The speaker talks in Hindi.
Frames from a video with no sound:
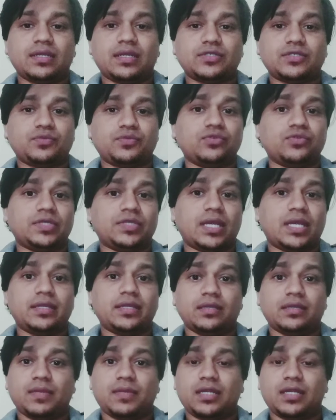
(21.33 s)
राजपूत
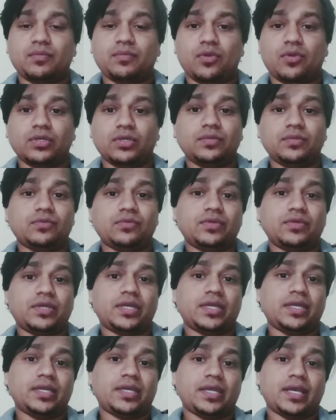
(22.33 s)
यानी हमारे बॉलीवुड
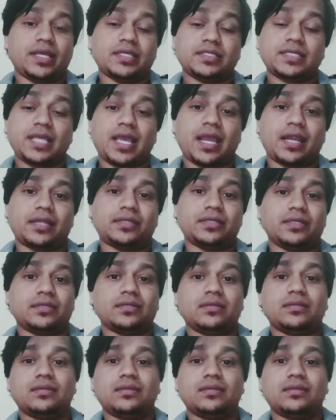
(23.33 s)
के एक ऐसे एक्टर